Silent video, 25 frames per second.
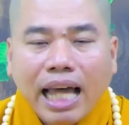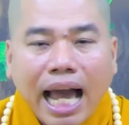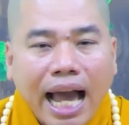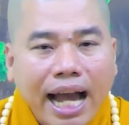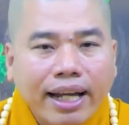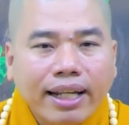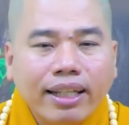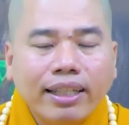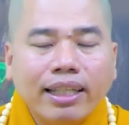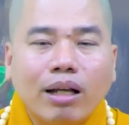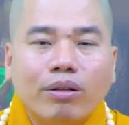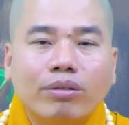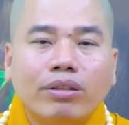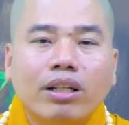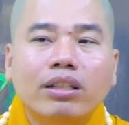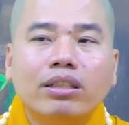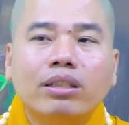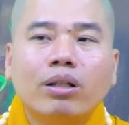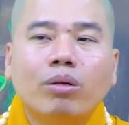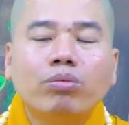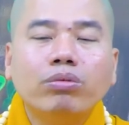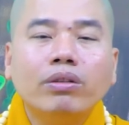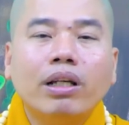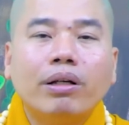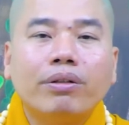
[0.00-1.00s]
phải thân với nhau chơi
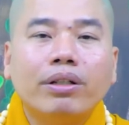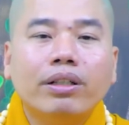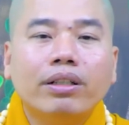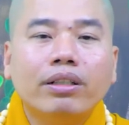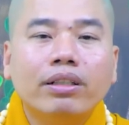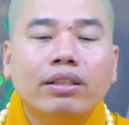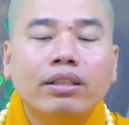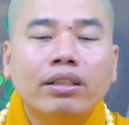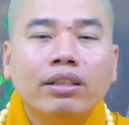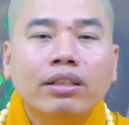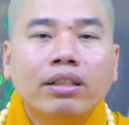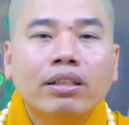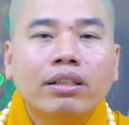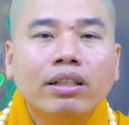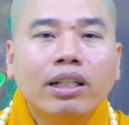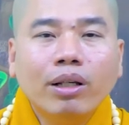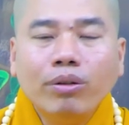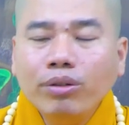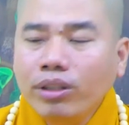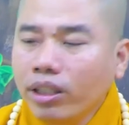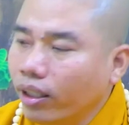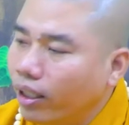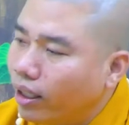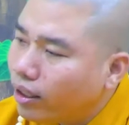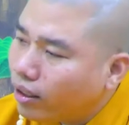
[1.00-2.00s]
chung với nhau nữa
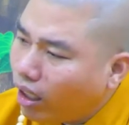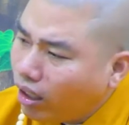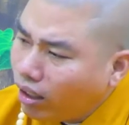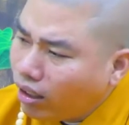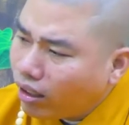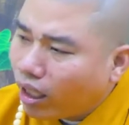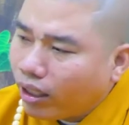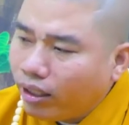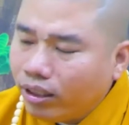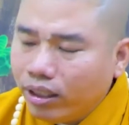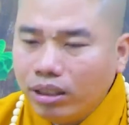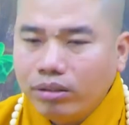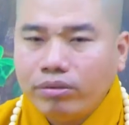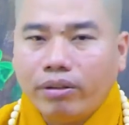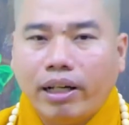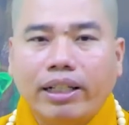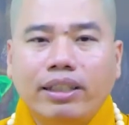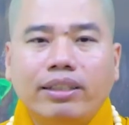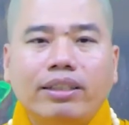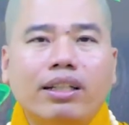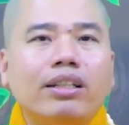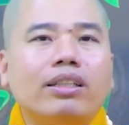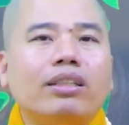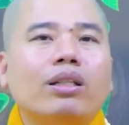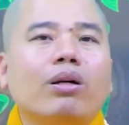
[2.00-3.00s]
nếu như cái tính tình như
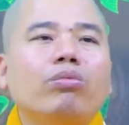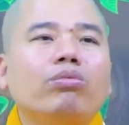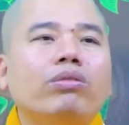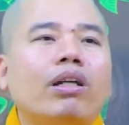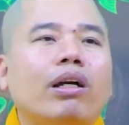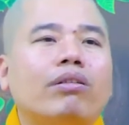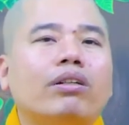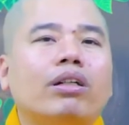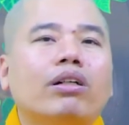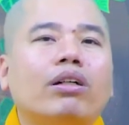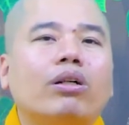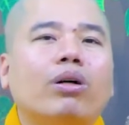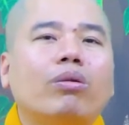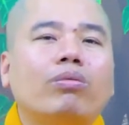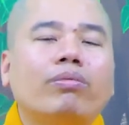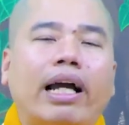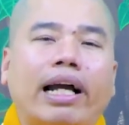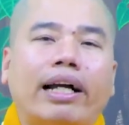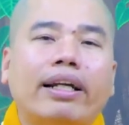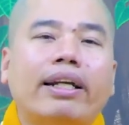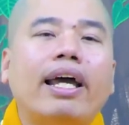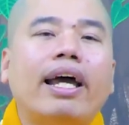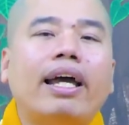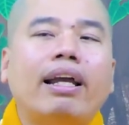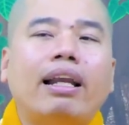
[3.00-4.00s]
vậy chơi chung với nhau nữa cũng
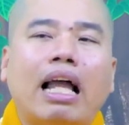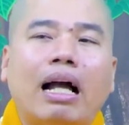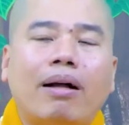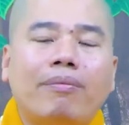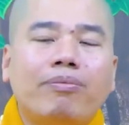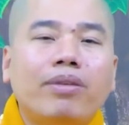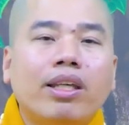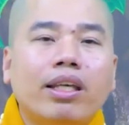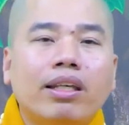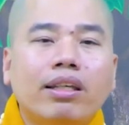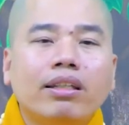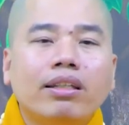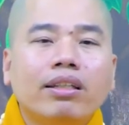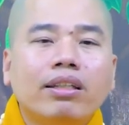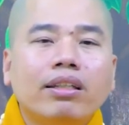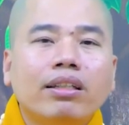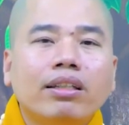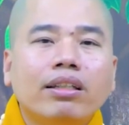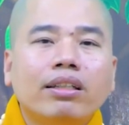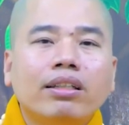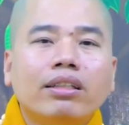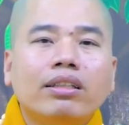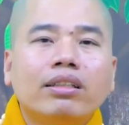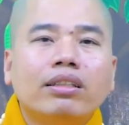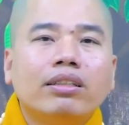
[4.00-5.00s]
nặng nề làm gì
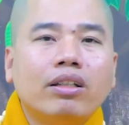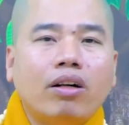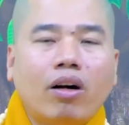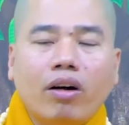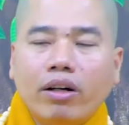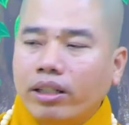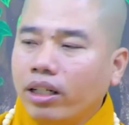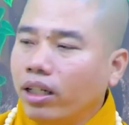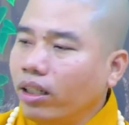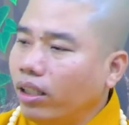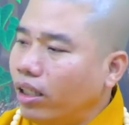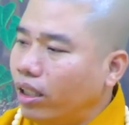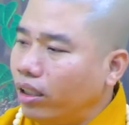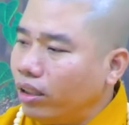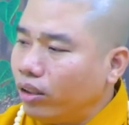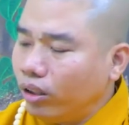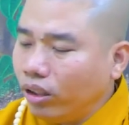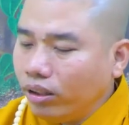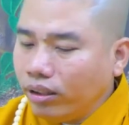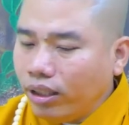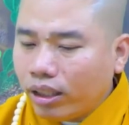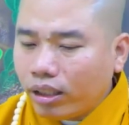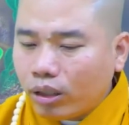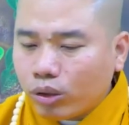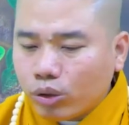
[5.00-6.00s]
rồi được rồi
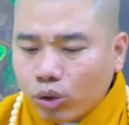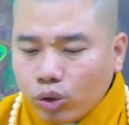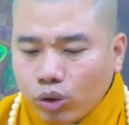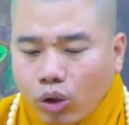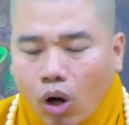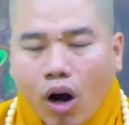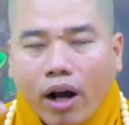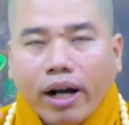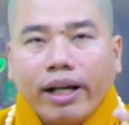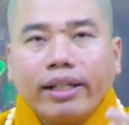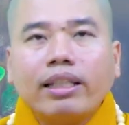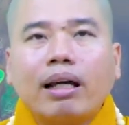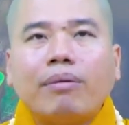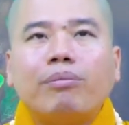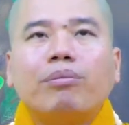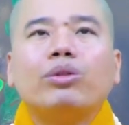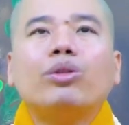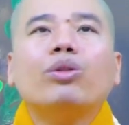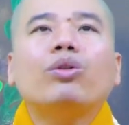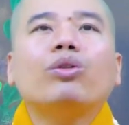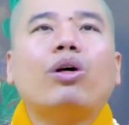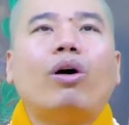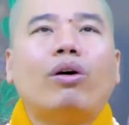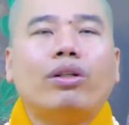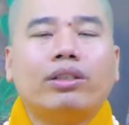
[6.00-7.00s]
trước nhất là tôi thoáng cái tâm
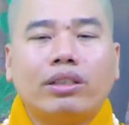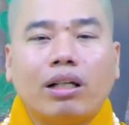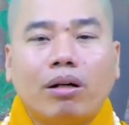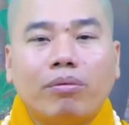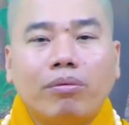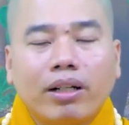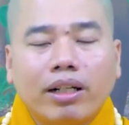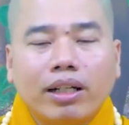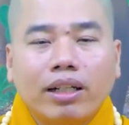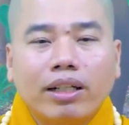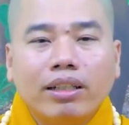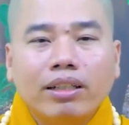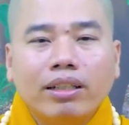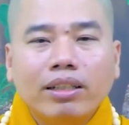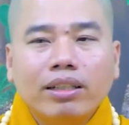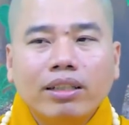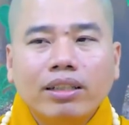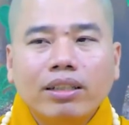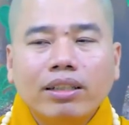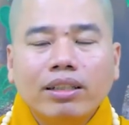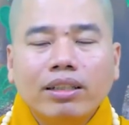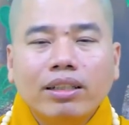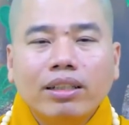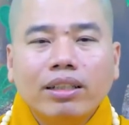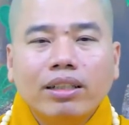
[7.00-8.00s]
của tôi rồi xong rồi đó
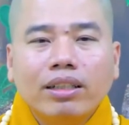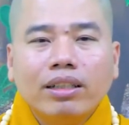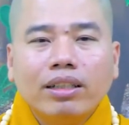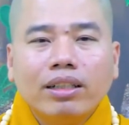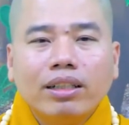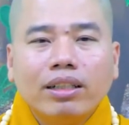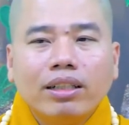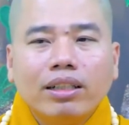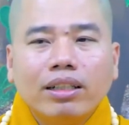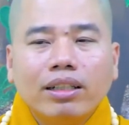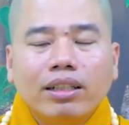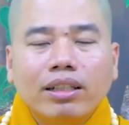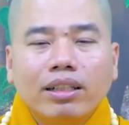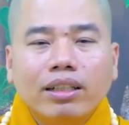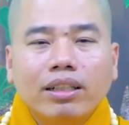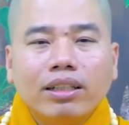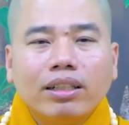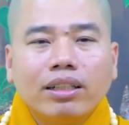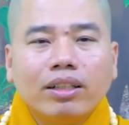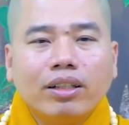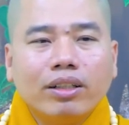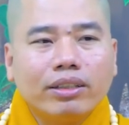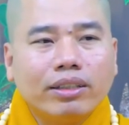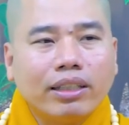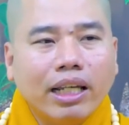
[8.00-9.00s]

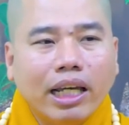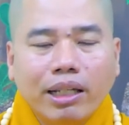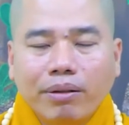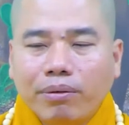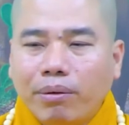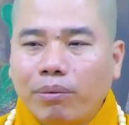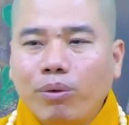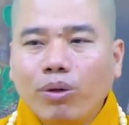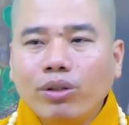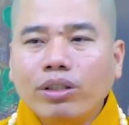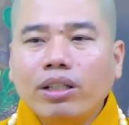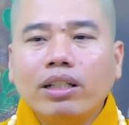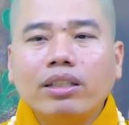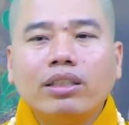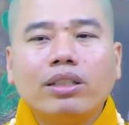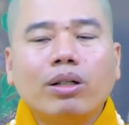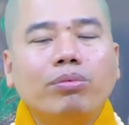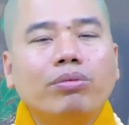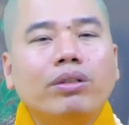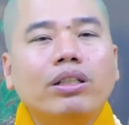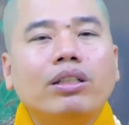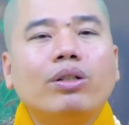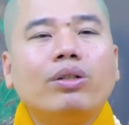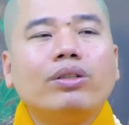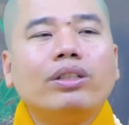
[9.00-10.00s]
à, rồi chị mà muốn chơi
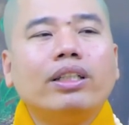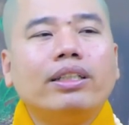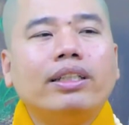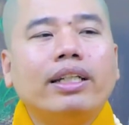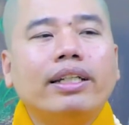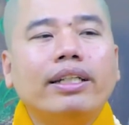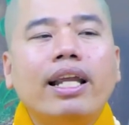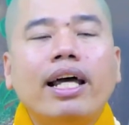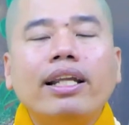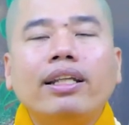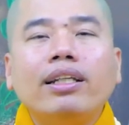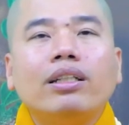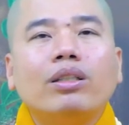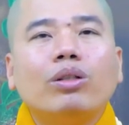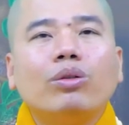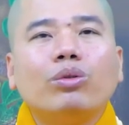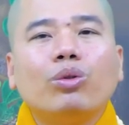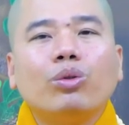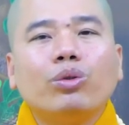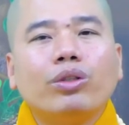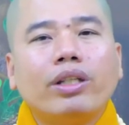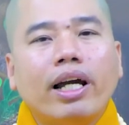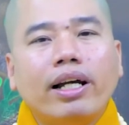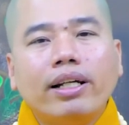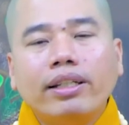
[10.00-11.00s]
chung với tôi thì chị đến với
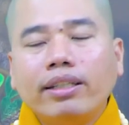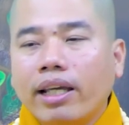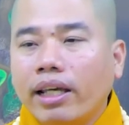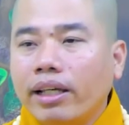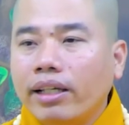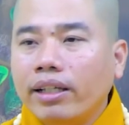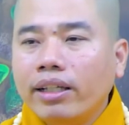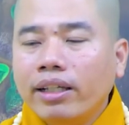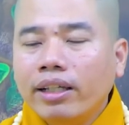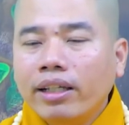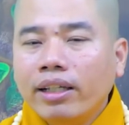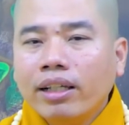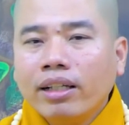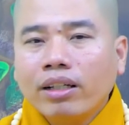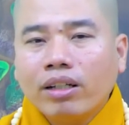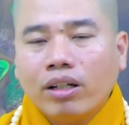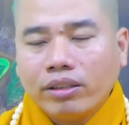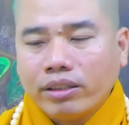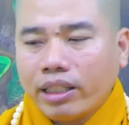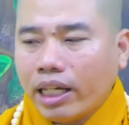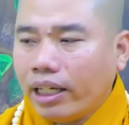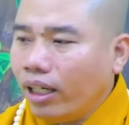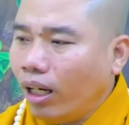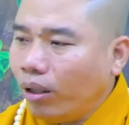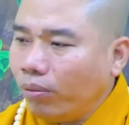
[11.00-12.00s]
tôi tôi chơi với chị
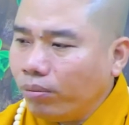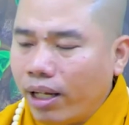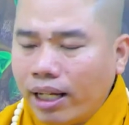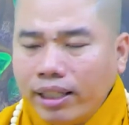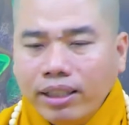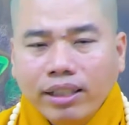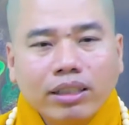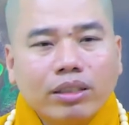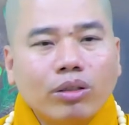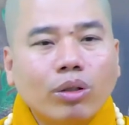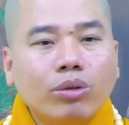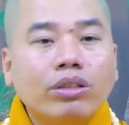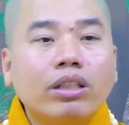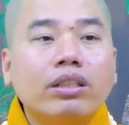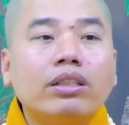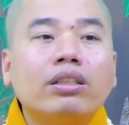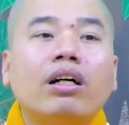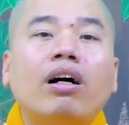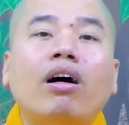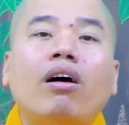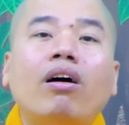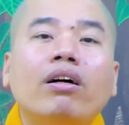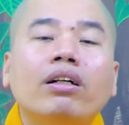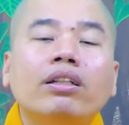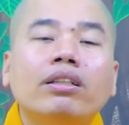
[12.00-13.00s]
còn chị không đến với tôi thì
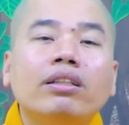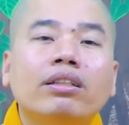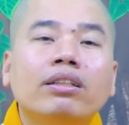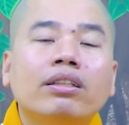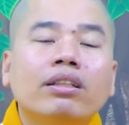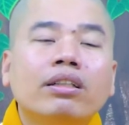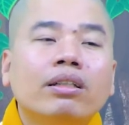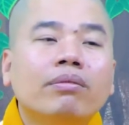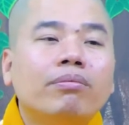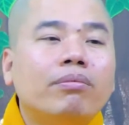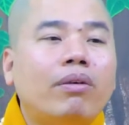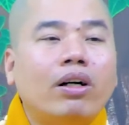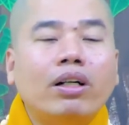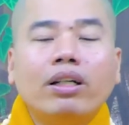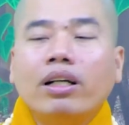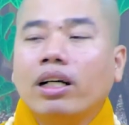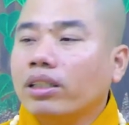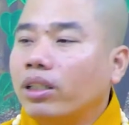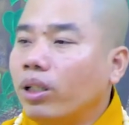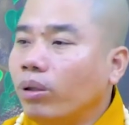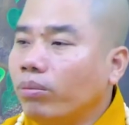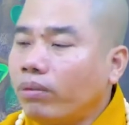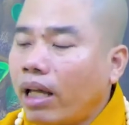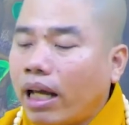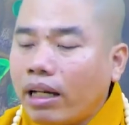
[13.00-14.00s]
thôi mọi
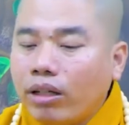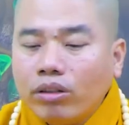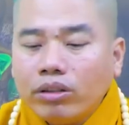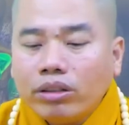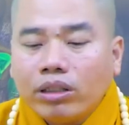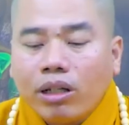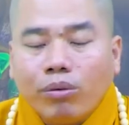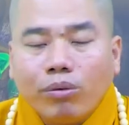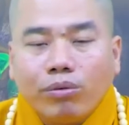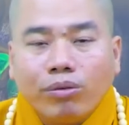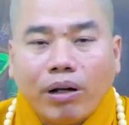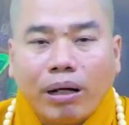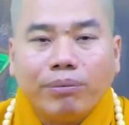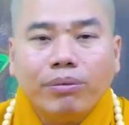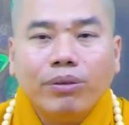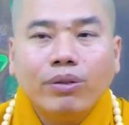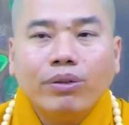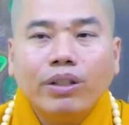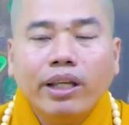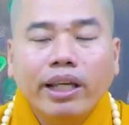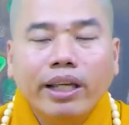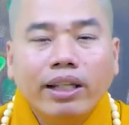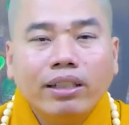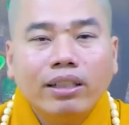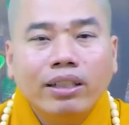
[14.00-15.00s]
người chúng ta nước sông phạm
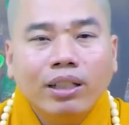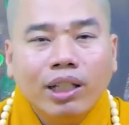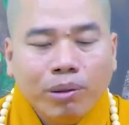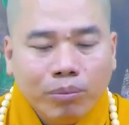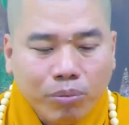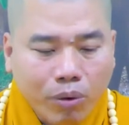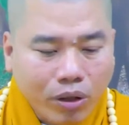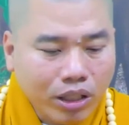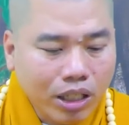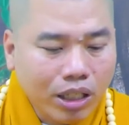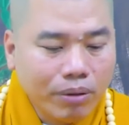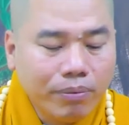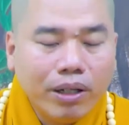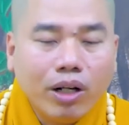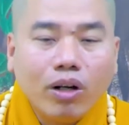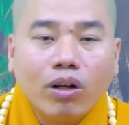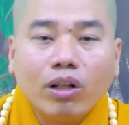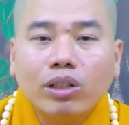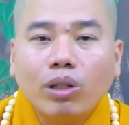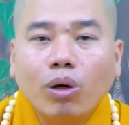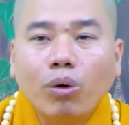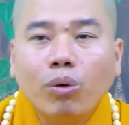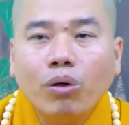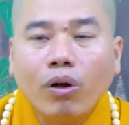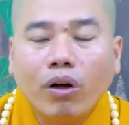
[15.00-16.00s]
nước giếng mọi người mình
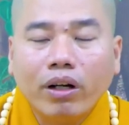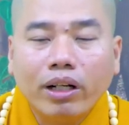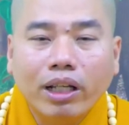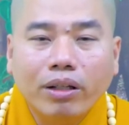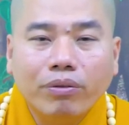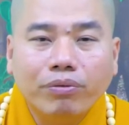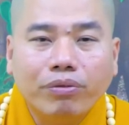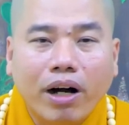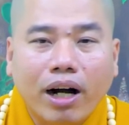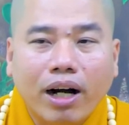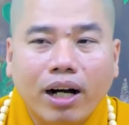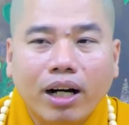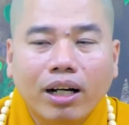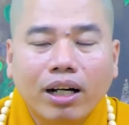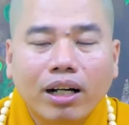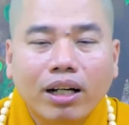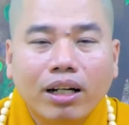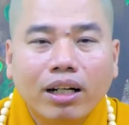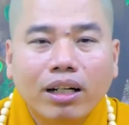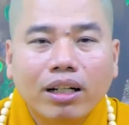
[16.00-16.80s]
lo tu lo niệm phật